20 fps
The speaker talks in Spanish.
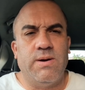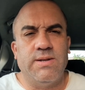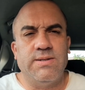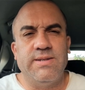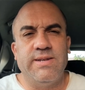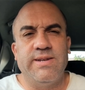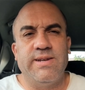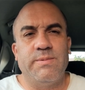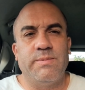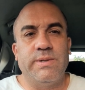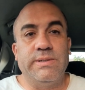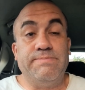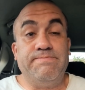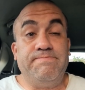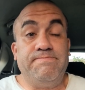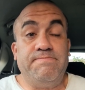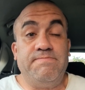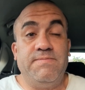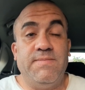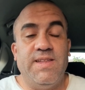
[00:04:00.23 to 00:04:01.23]
así que bueno.
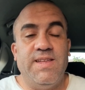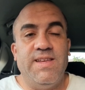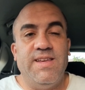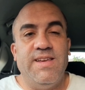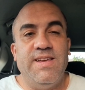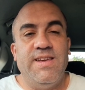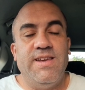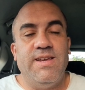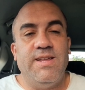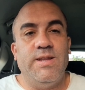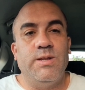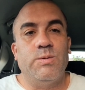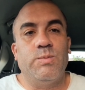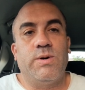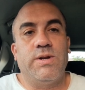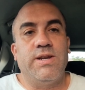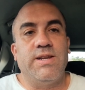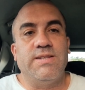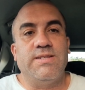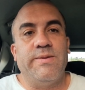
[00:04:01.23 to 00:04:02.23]
Y dice
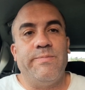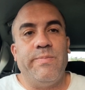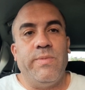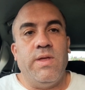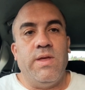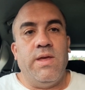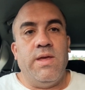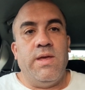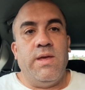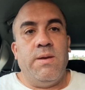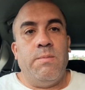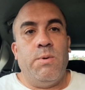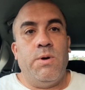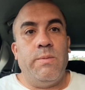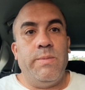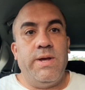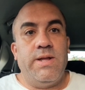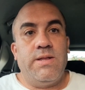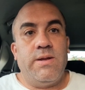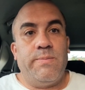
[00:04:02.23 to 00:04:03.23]
what
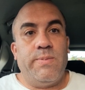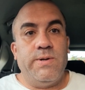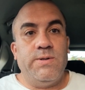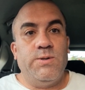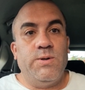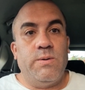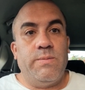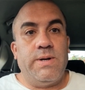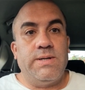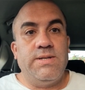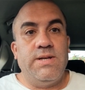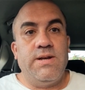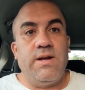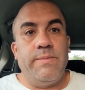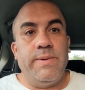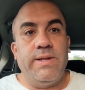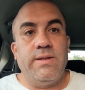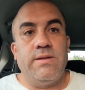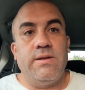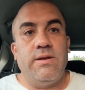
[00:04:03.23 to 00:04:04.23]
Bueno, mi gente, pues yo
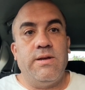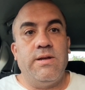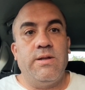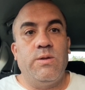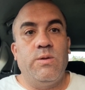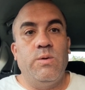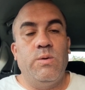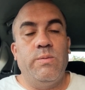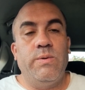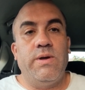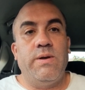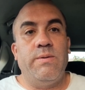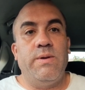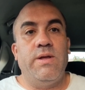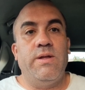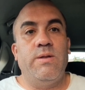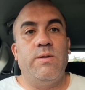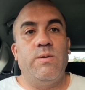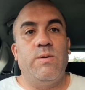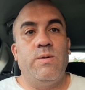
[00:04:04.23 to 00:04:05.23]
básicamente estuve
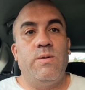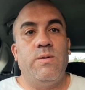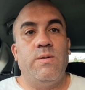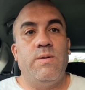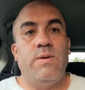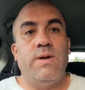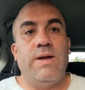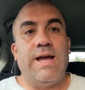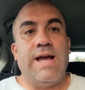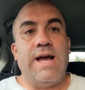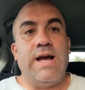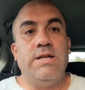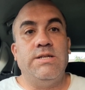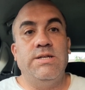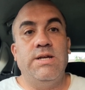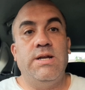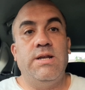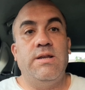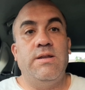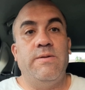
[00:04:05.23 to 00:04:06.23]
viendo
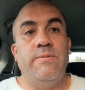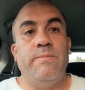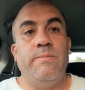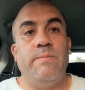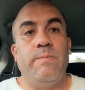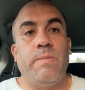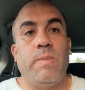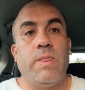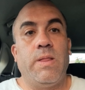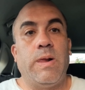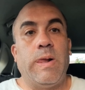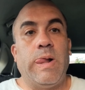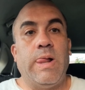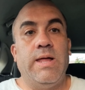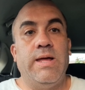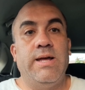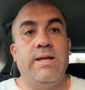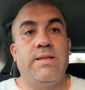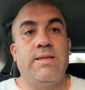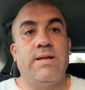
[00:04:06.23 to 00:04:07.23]
ayer
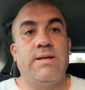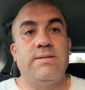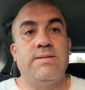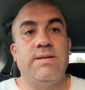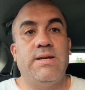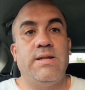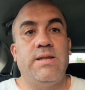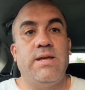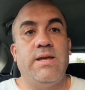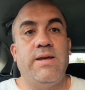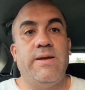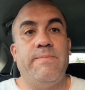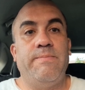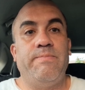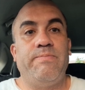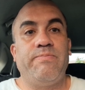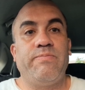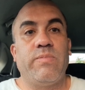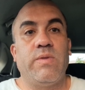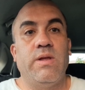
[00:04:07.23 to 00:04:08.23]
esta serie
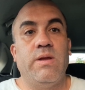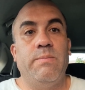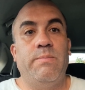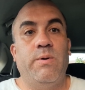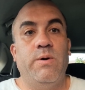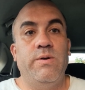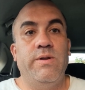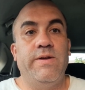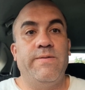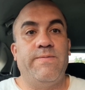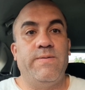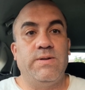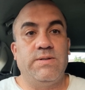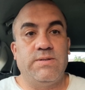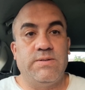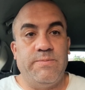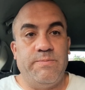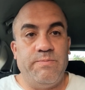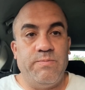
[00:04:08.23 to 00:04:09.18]
por Netflix.